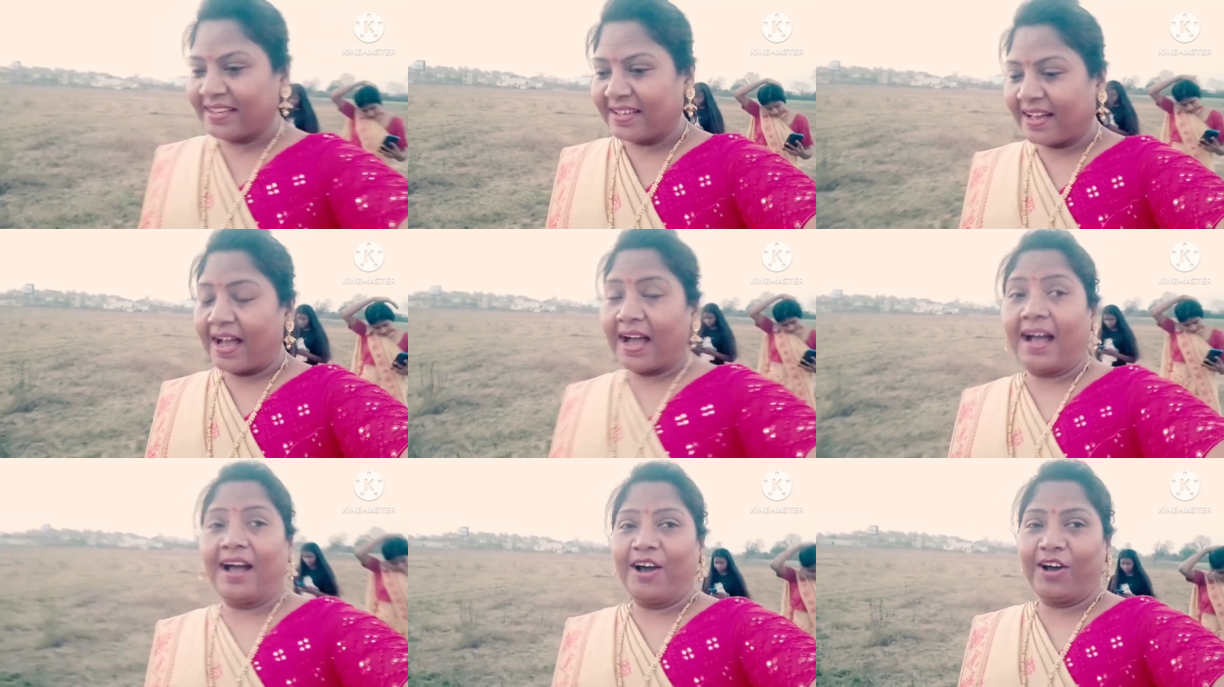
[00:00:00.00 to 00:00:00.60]

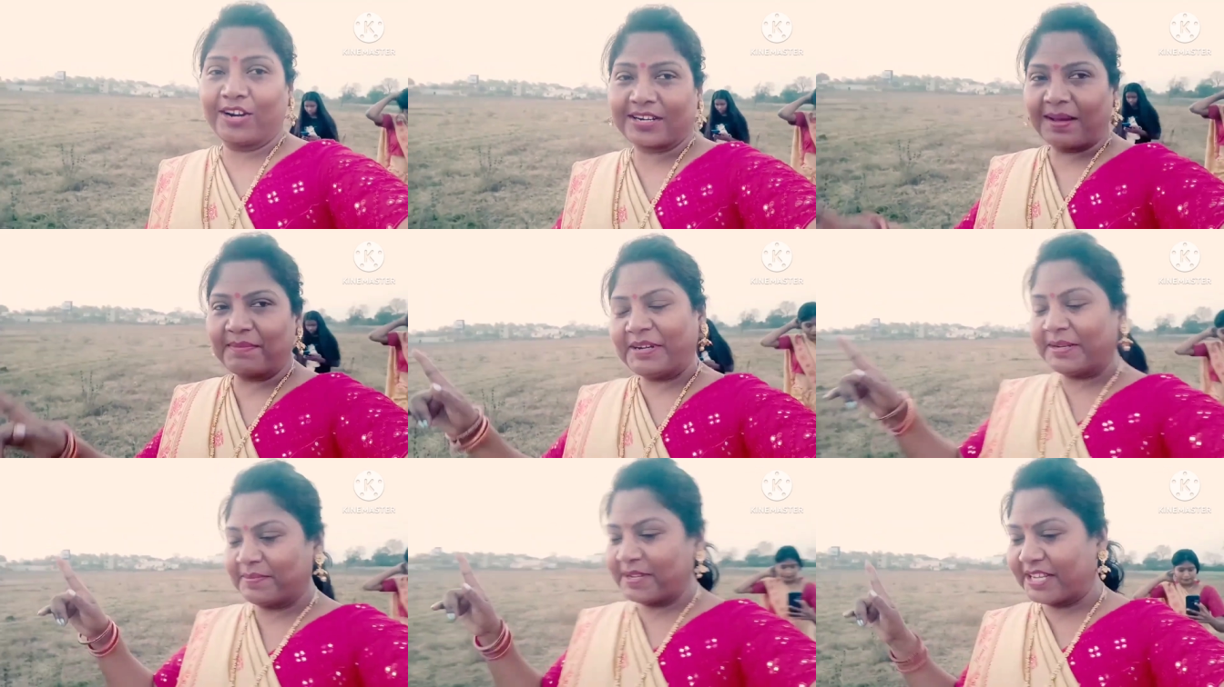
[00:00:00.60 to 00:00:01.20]
हाँ और
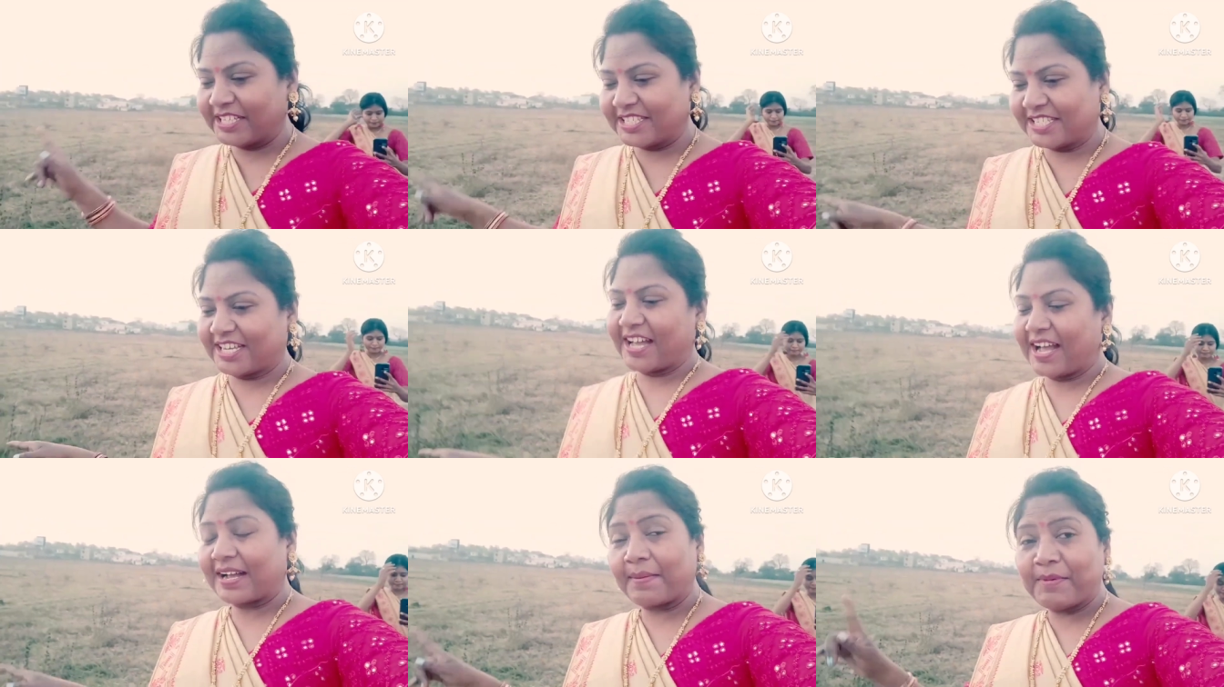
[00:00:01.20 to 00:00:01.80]
कमेंट भी
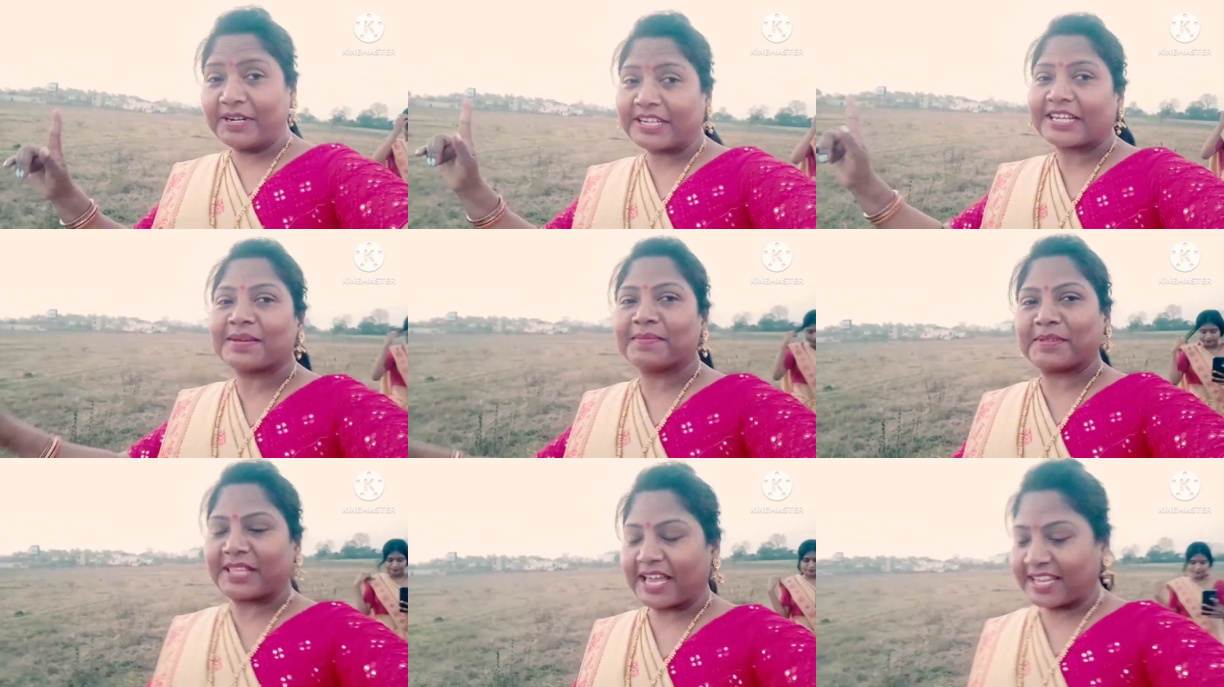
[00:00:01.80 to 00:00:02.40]
कीजिएगा कमेंट करके
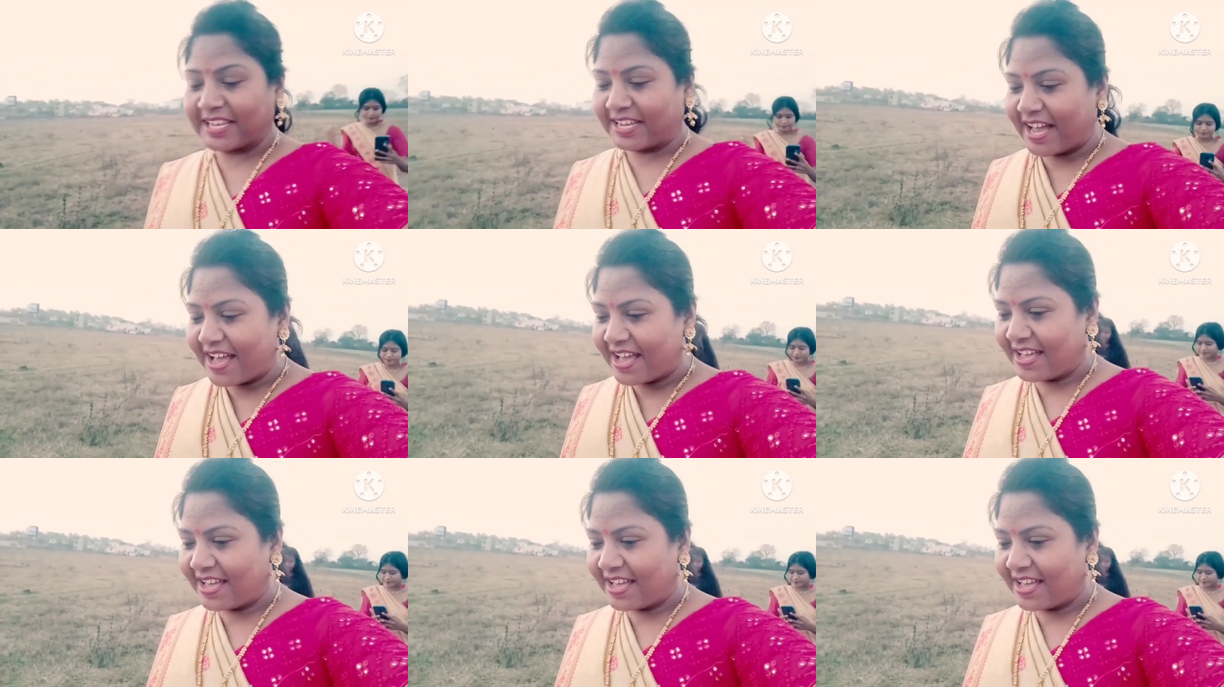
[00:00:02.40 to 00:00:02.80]
बताइएगा